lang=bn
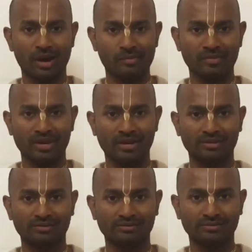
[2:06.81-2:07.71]
আমরা
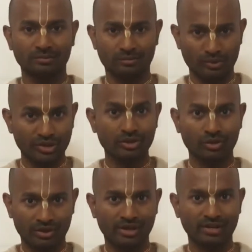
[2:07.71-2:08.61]

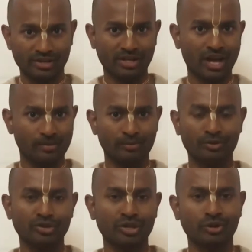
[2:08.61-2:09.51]
প্রশিক্ষণকে শিক্ষা এবং
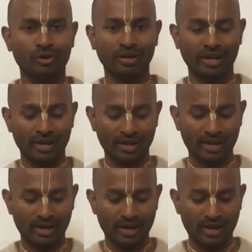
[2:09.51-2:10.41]
প্রশিক্ষণকে
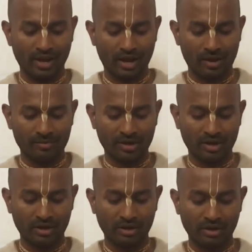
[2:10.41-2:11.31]
আমরা
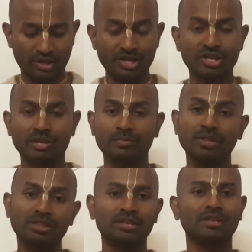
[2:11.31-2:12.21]
কিসের
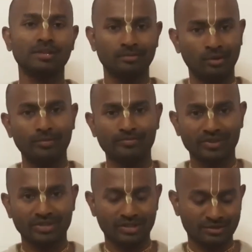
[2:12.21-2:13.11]
ভিত্তিতে দিব
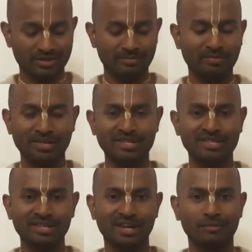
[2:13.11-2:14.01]
সেটা হচ্ছে
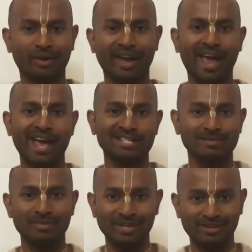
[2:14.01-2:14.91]
বিজি এবং
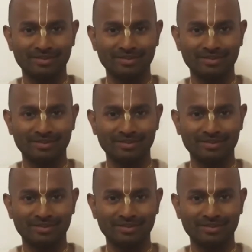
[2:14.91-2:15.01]
বি